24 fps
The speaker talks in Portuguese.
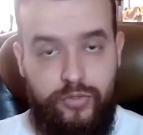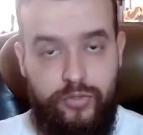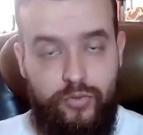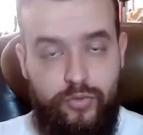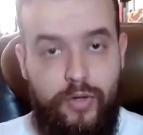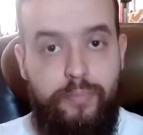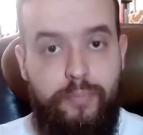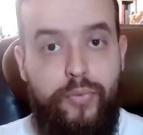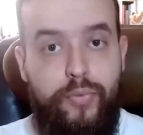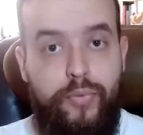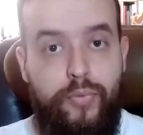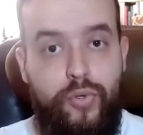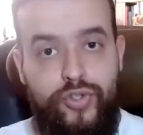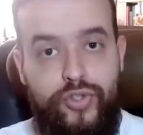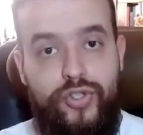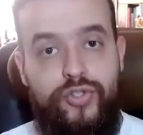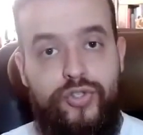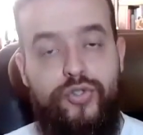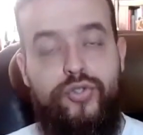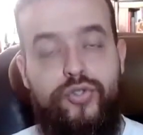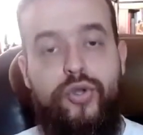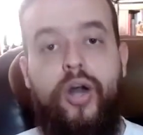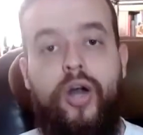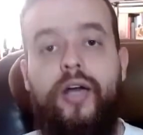ou A Apologia de
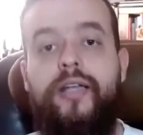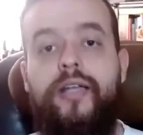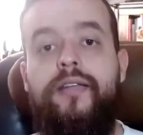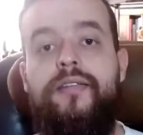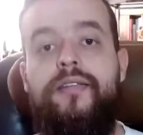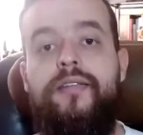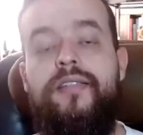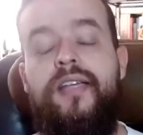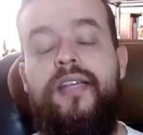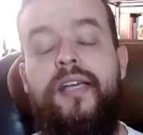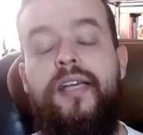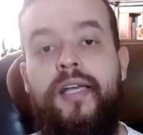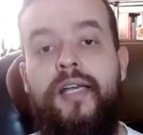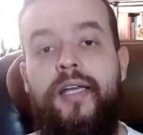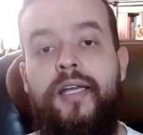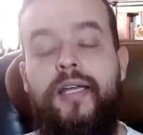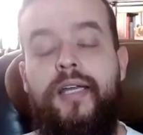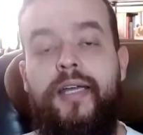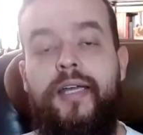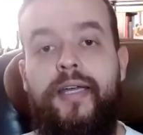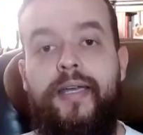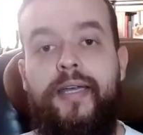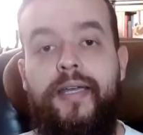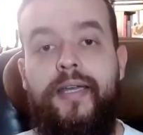Sócrates,
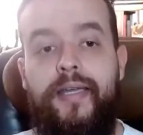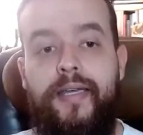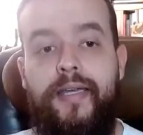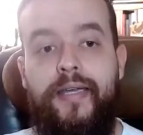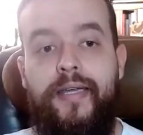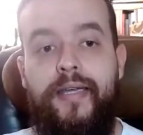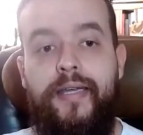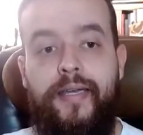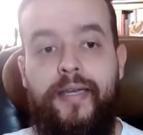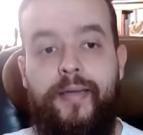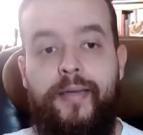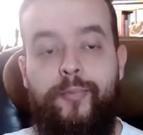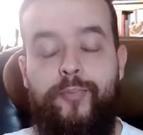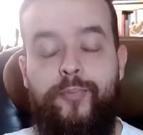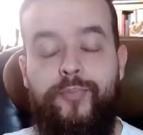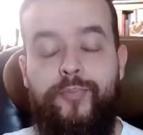é,